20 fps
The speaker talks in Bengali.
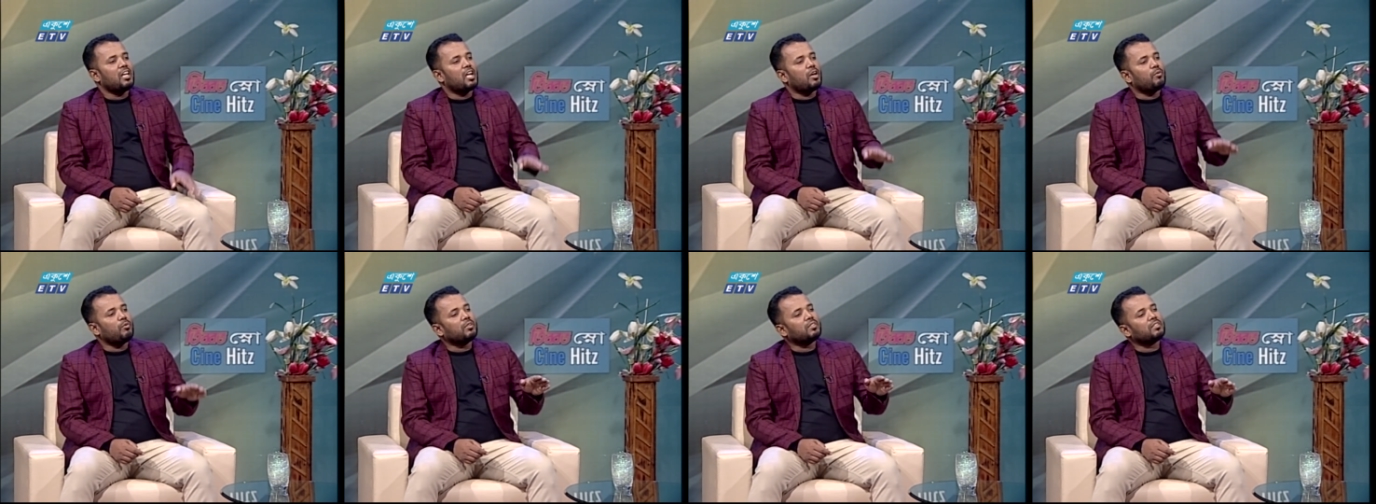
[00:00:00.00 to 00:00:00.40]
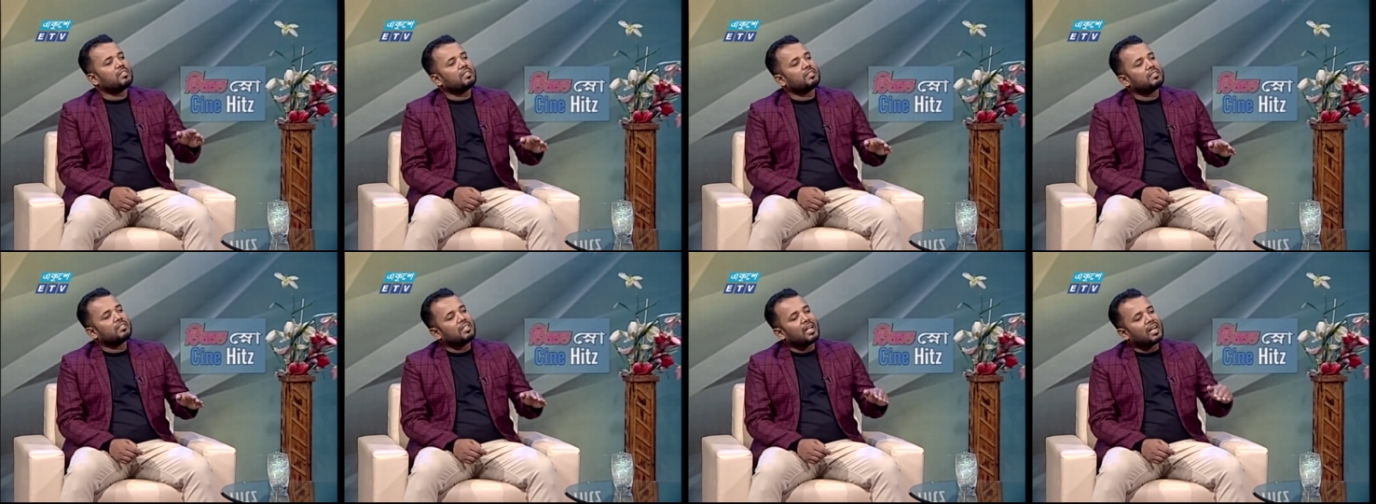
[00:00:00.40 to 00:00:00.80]
এবং
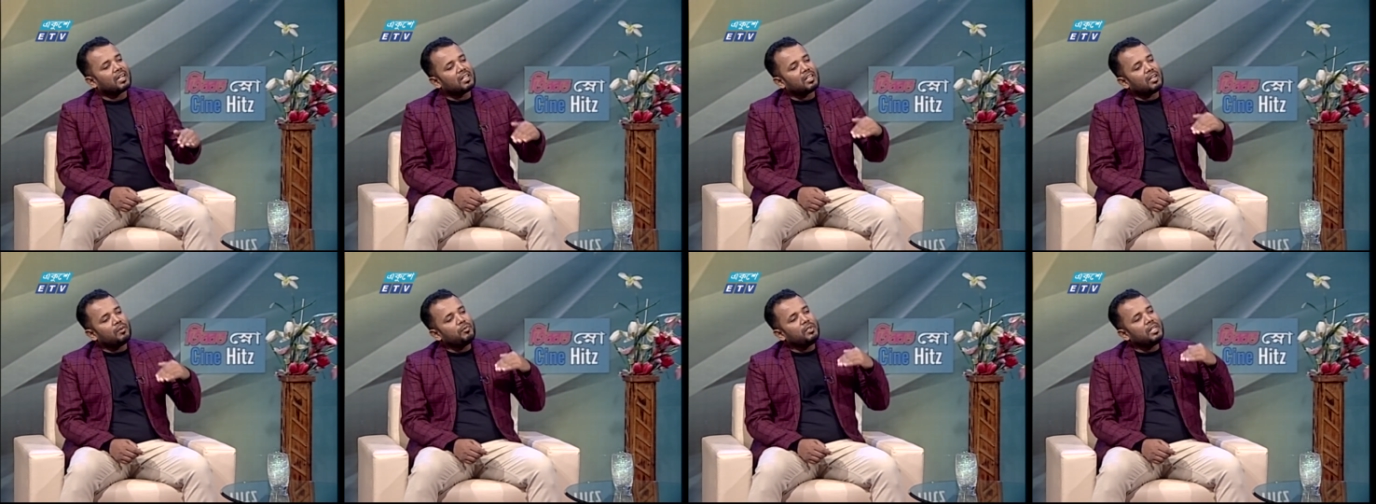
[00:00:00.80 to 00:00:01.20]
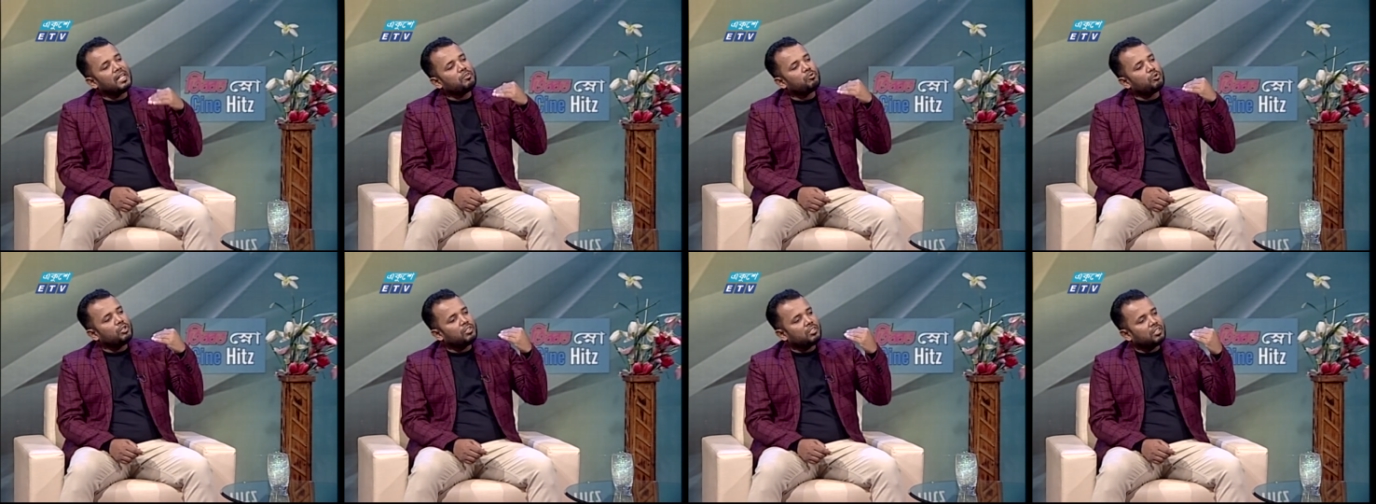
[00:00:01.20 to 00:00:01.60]
যাকে আমি এই
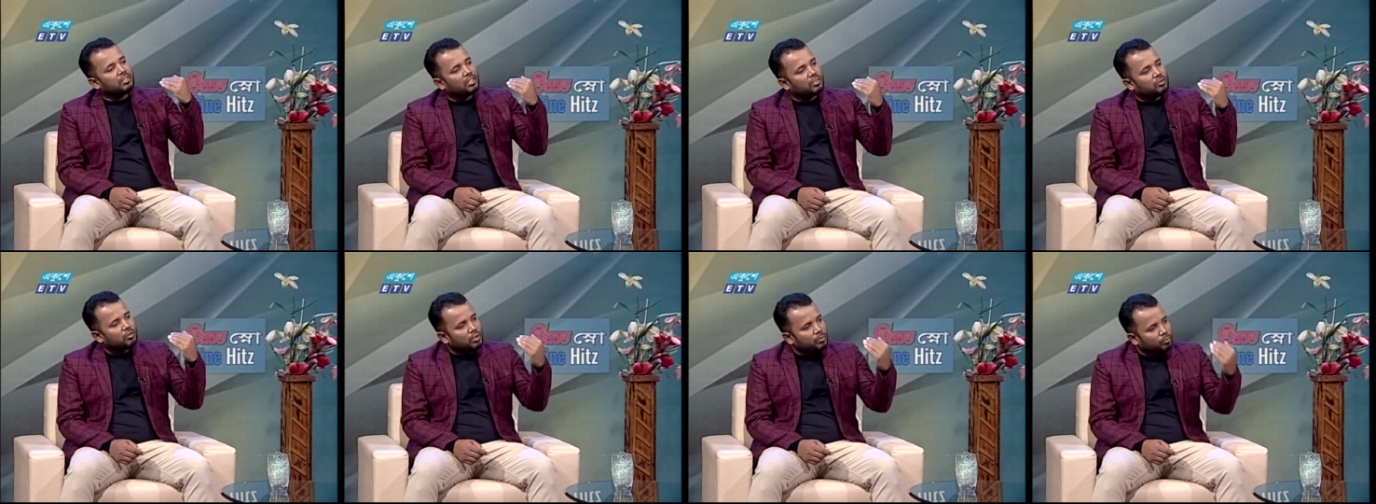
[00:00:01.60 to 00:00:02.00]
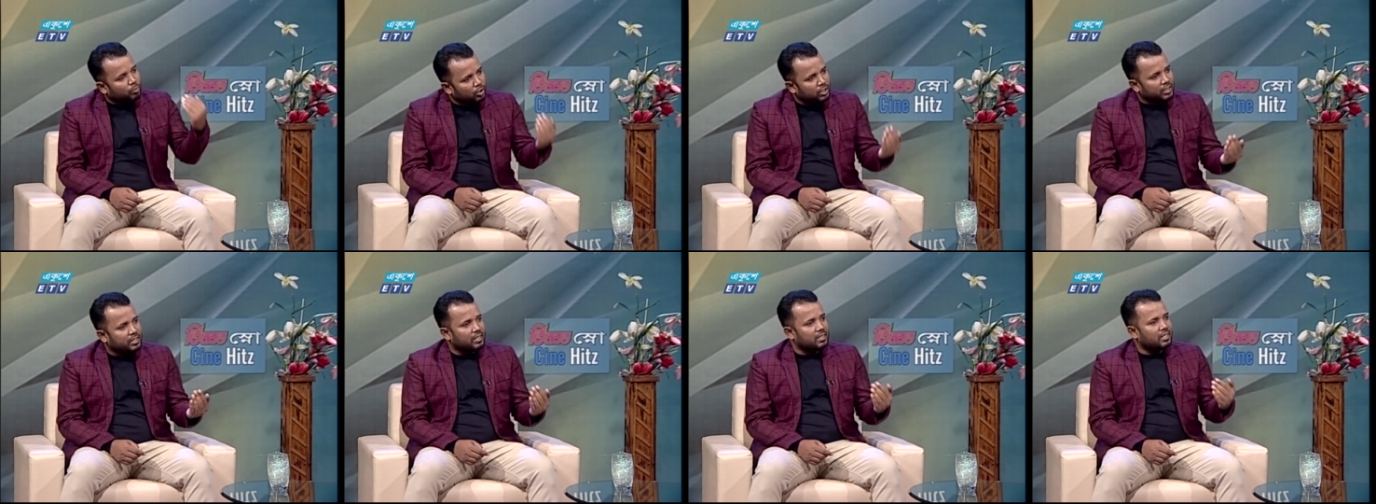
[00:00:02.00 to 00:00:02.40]
চরিত্রটার জন্য
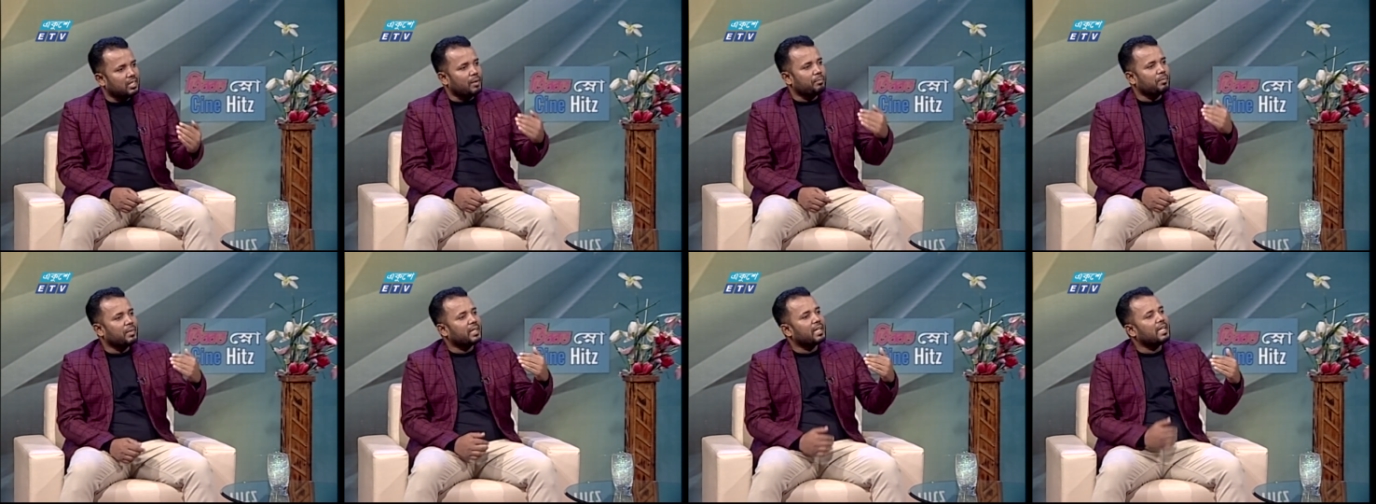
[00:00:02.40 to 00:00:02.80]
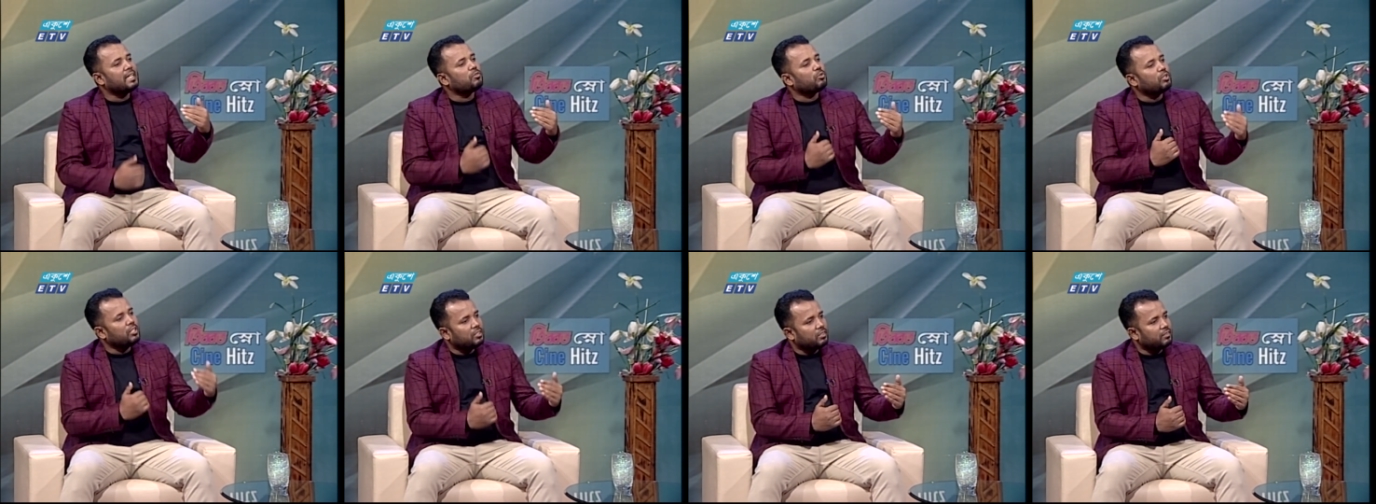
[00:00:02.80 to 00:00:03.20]
বলেছি যে আপনাকে এই
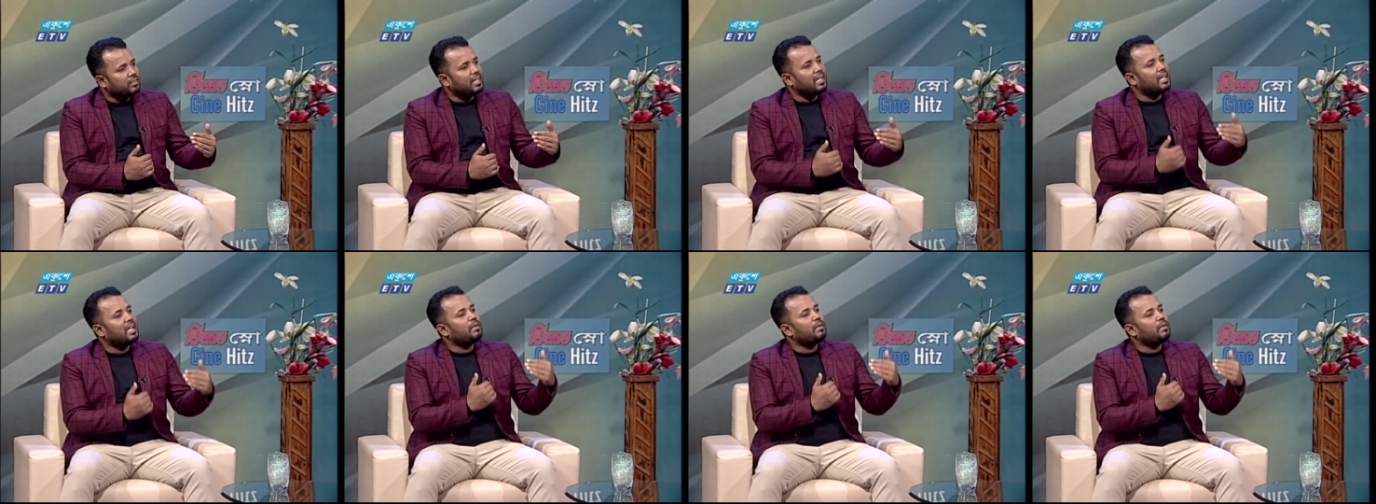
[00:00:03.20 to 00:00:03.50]
চরিত্রটা